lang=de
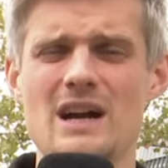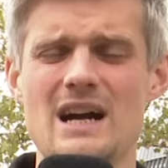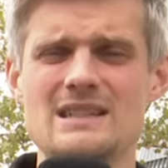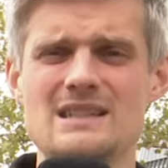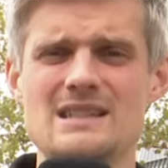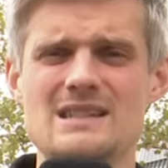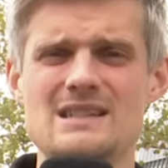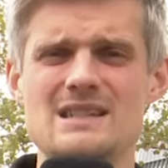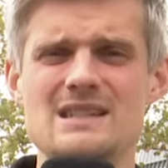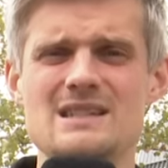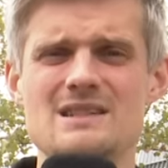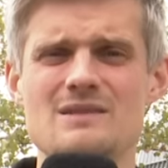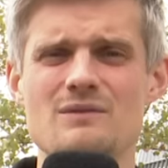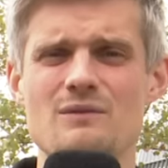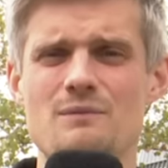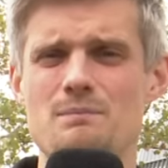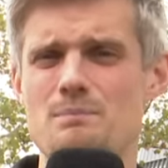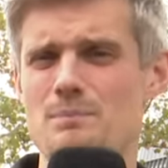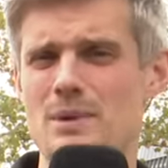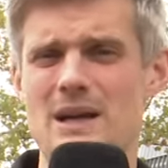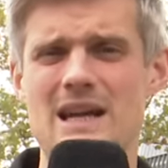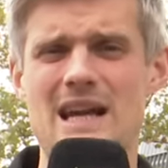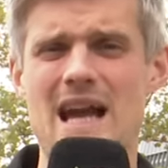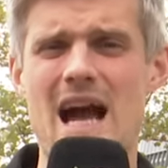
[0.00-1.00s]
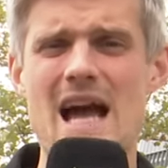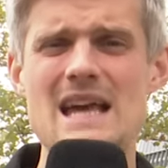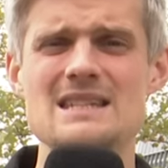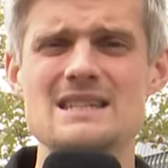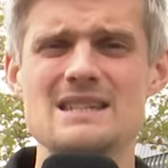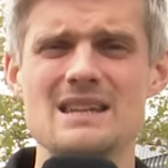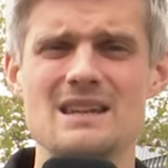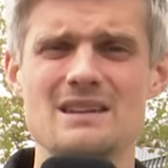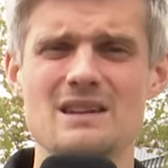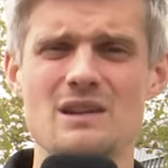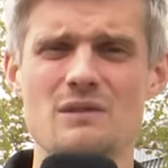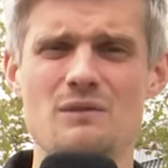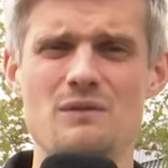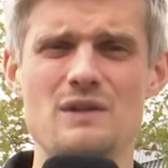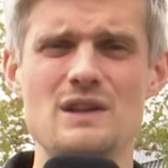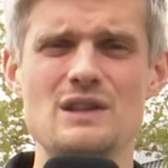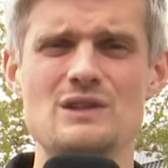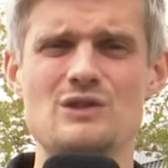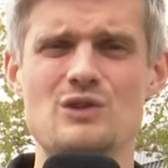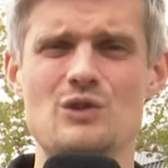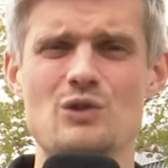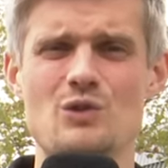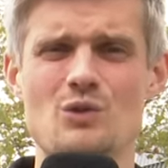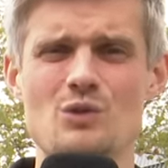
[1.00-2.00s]
als es diesen begeisternden 4
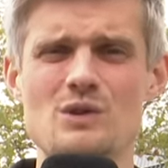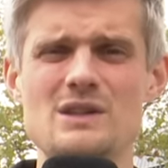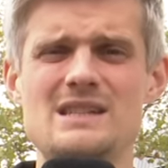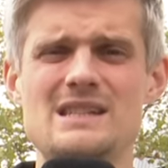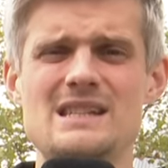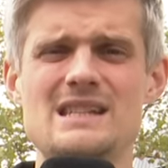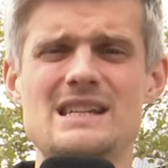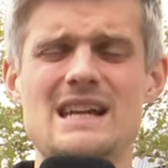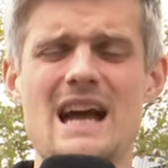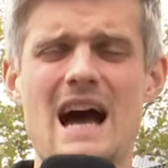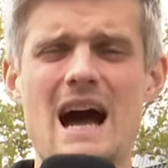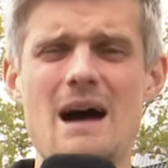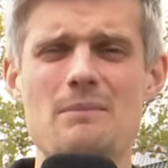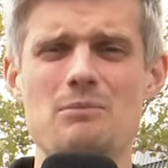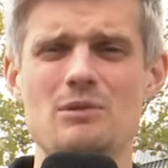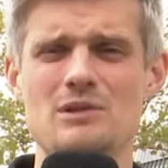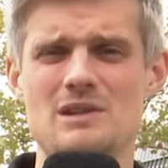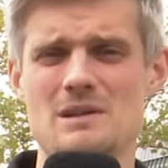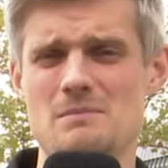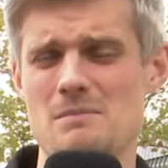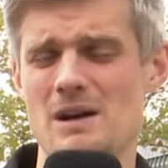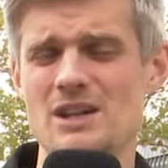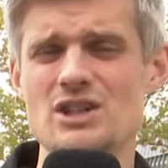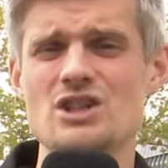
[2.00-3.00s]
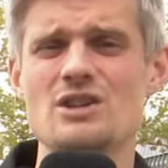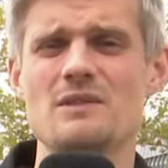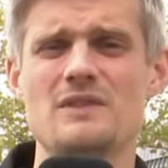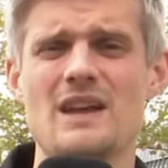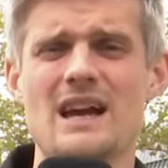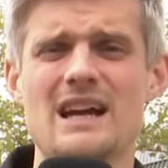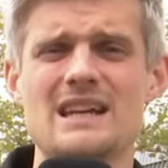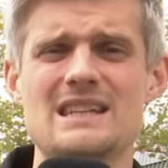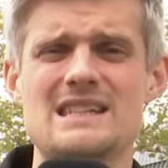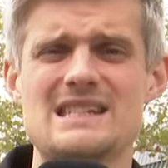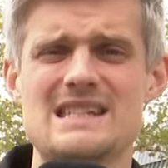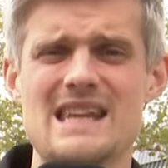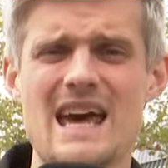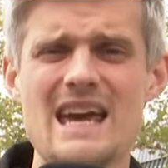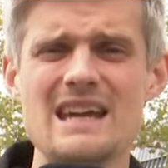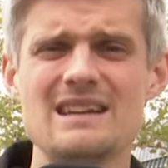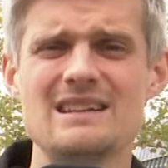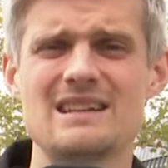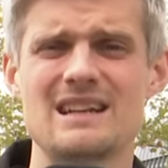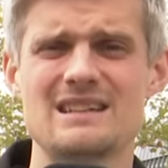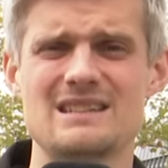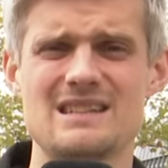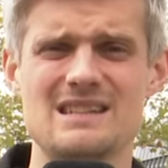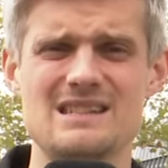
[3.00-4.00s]
0 Sieg gab und die Mannschaft ja
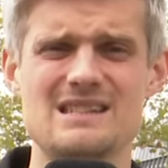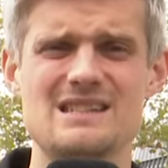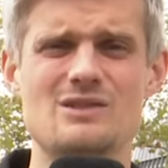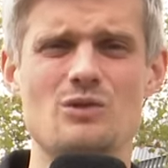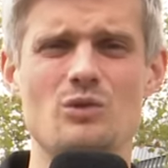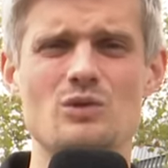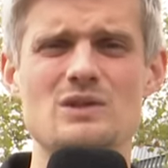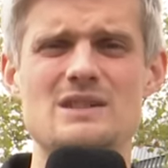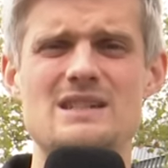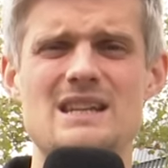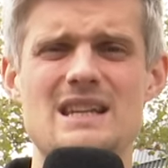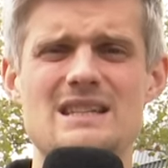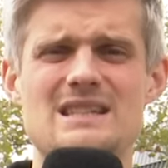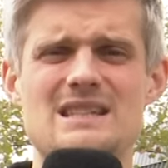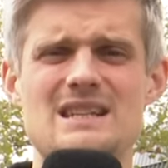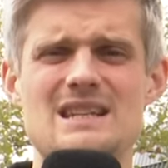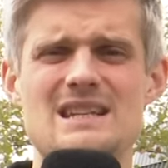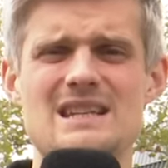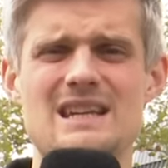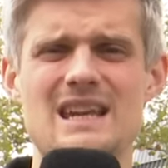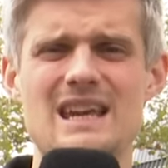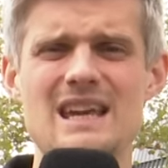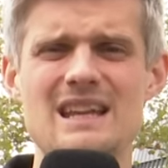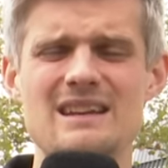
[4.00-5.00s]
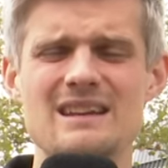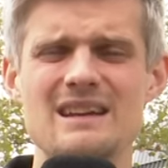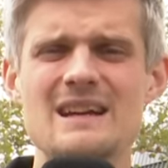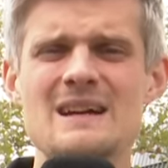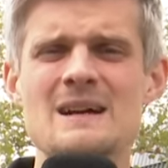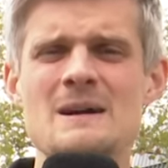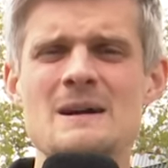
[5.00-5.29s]
gezeigt hat, dass es grundsätzlich geht.